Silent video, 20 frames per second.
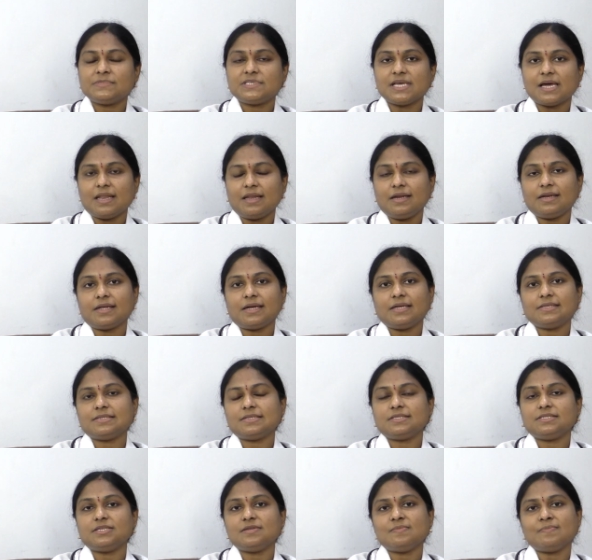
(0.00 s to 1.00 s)

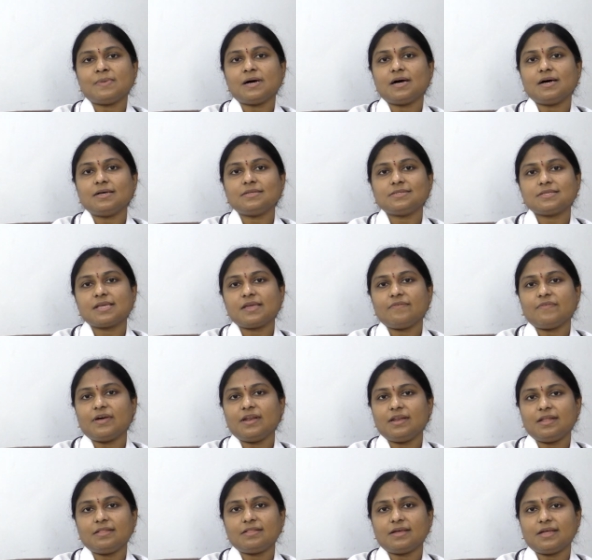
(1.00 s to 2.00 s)
శానిటైజేషన్ um, మాస్క్
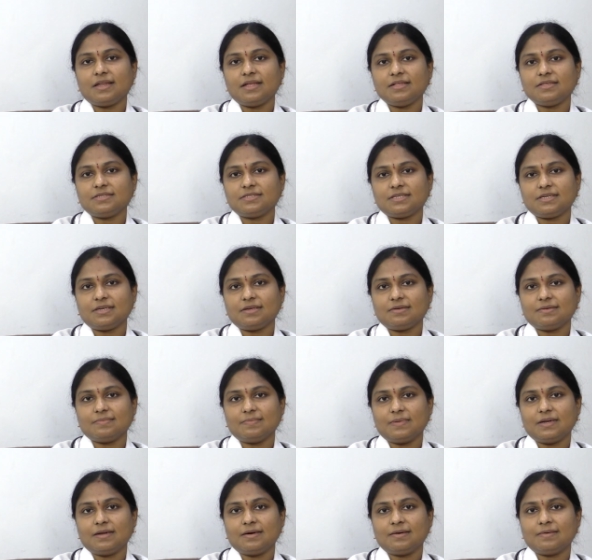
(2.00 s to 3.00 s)
ఇవన్నీ ధరించి
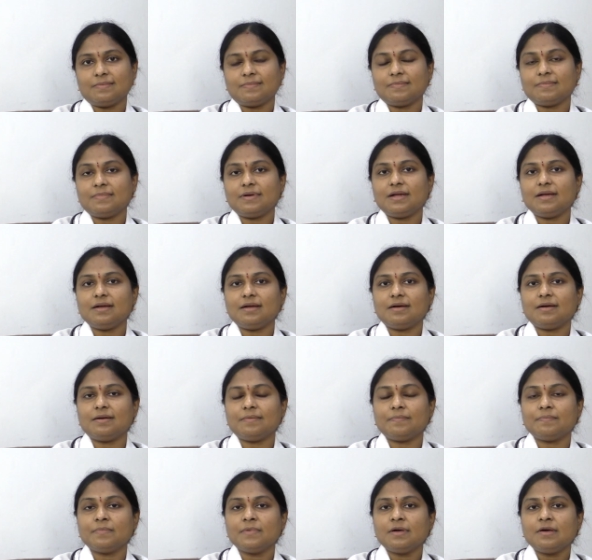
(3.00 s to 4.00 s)
మన
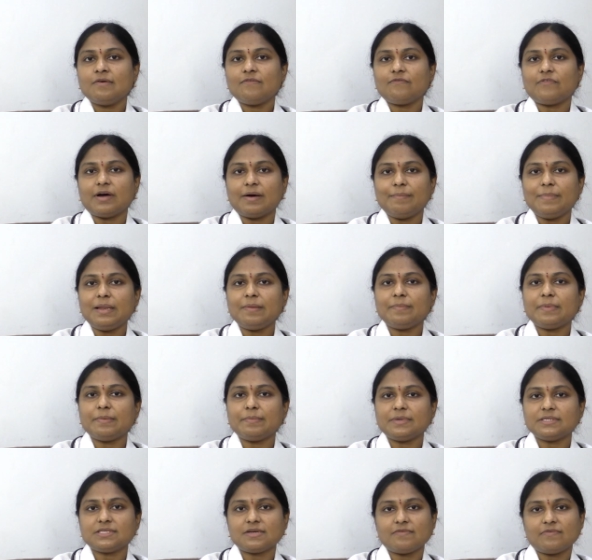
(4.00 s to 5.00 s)
ఫ్యామిలీ
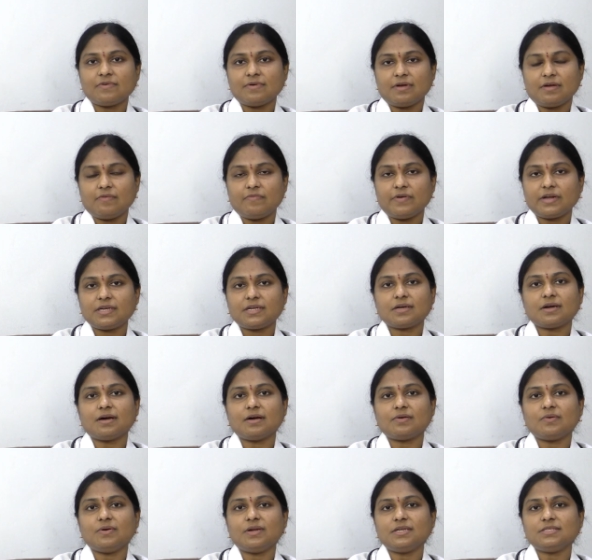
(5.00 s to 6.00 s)
మెంబర్స్ ఎఫెక్ట్
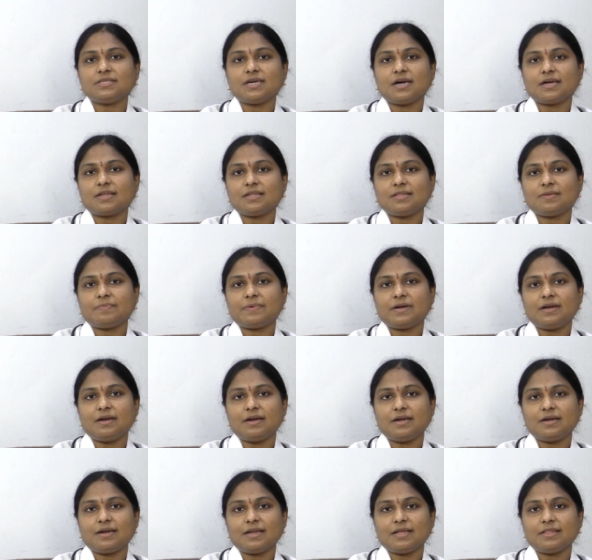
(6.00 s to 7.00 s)
కాకుండా జాగ్రత్త
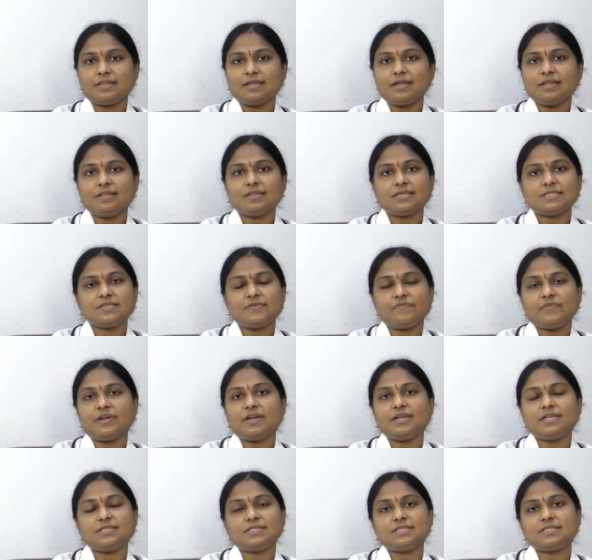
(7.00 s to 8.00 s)
పడినట్లయితే ఇంత
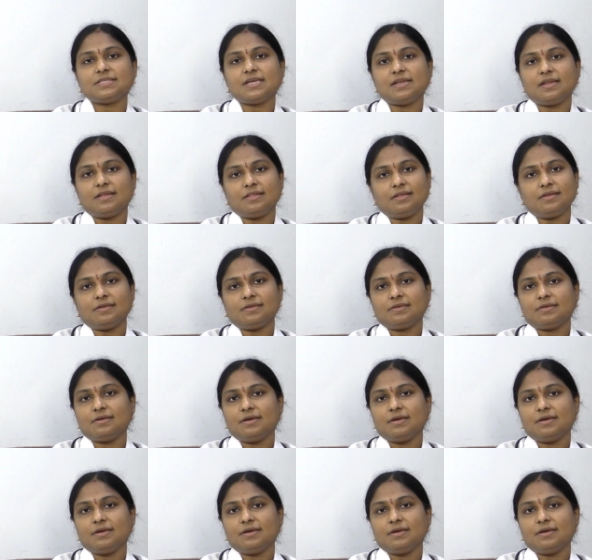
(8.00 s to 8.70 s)
సివియర్ డిసీజ్ అనేది